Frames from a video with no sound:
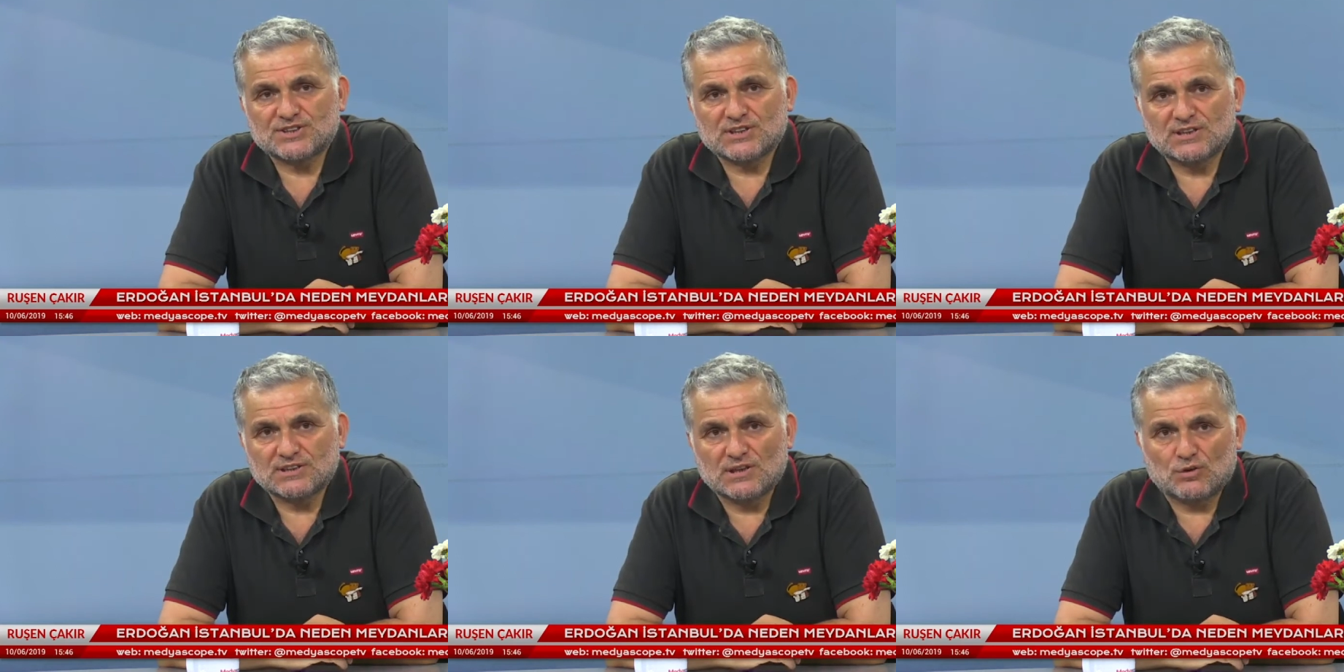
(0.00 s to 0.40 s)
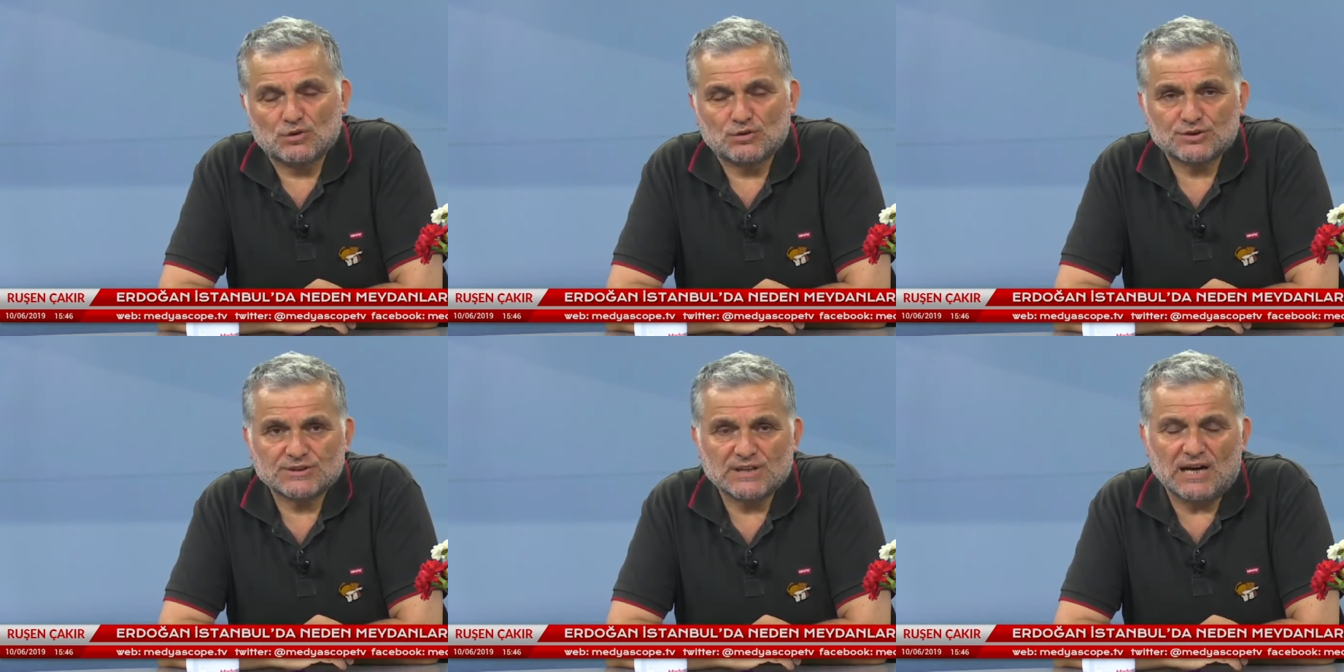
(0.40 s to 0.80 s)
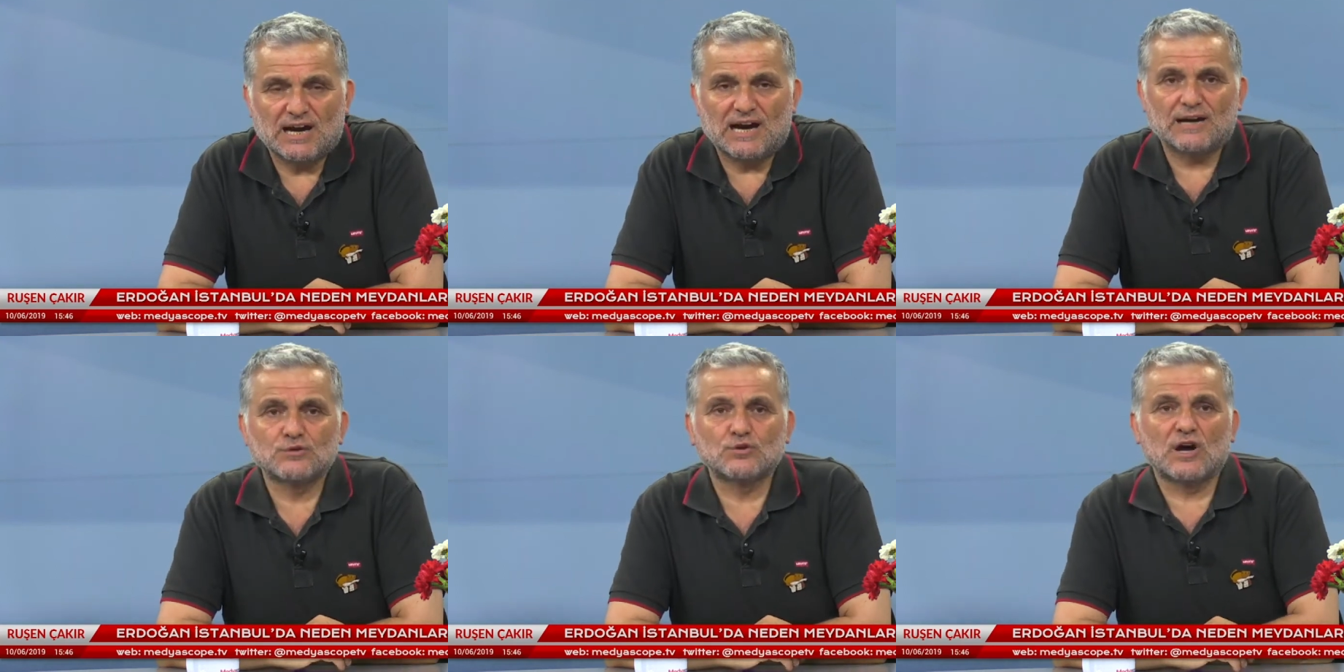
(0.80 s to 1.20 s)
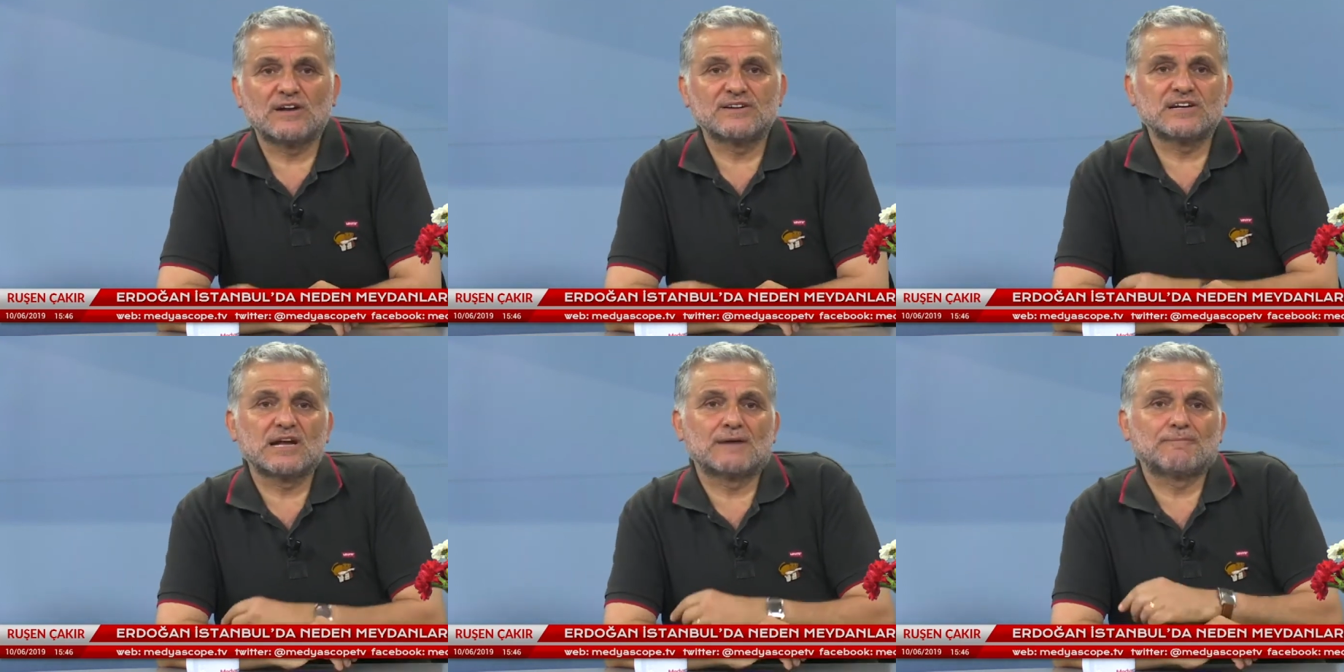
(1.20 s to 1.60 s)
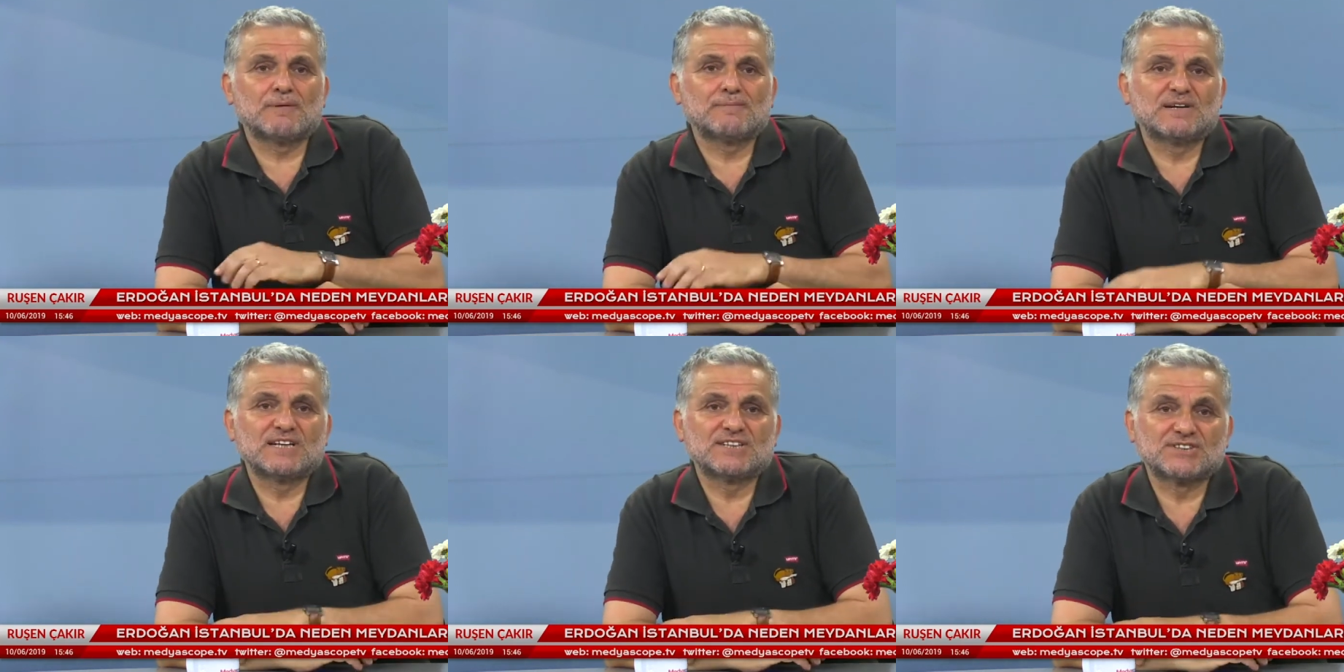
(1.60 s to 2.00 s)
çıkacak olursa Erdoğan'ın
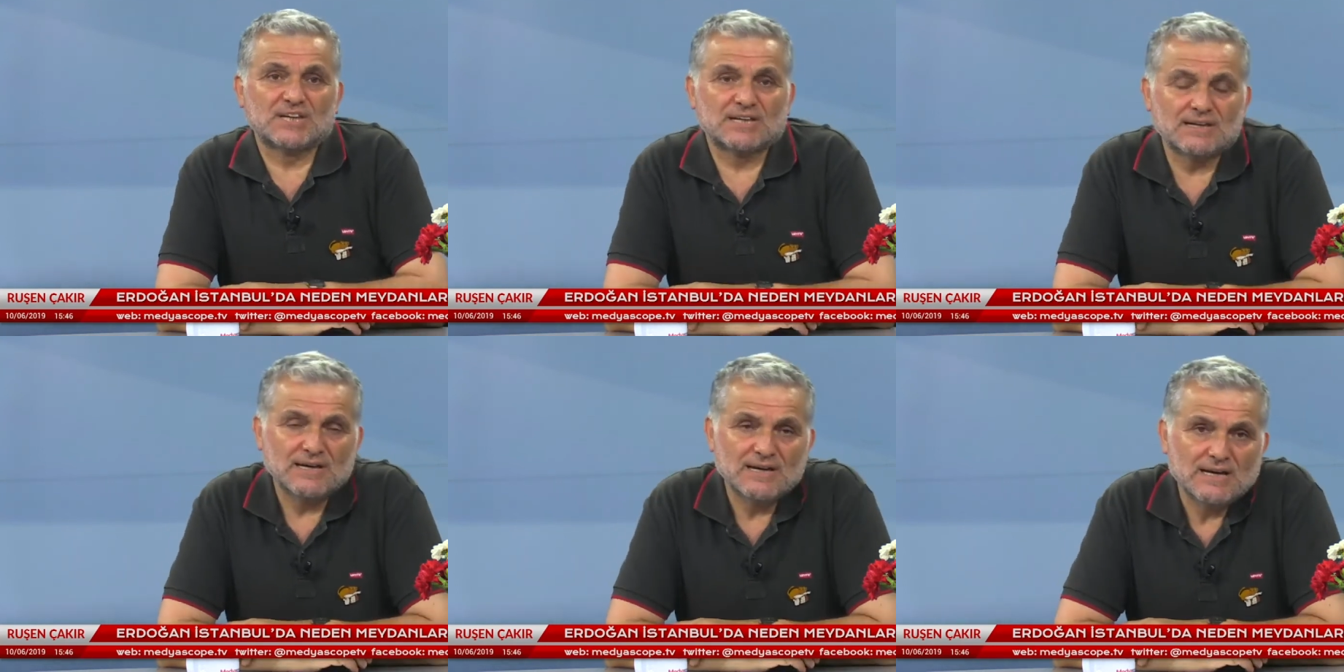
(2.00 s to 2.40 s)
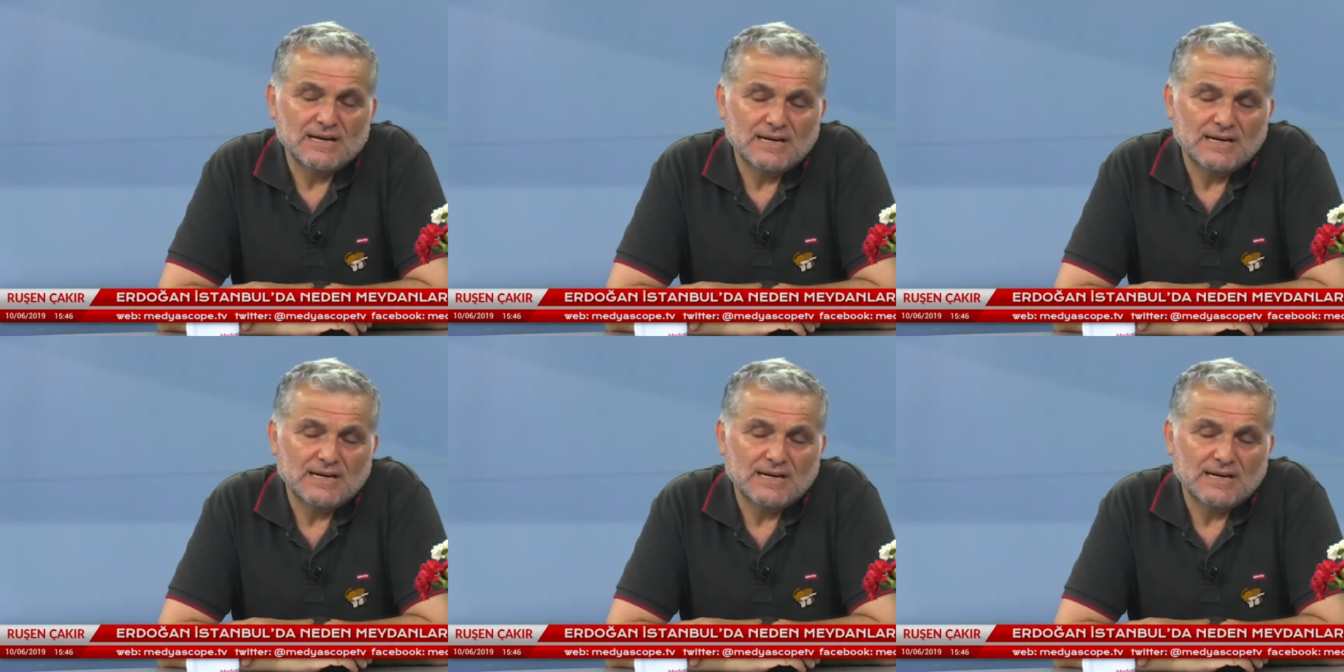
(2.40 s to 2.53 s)
yapabileceği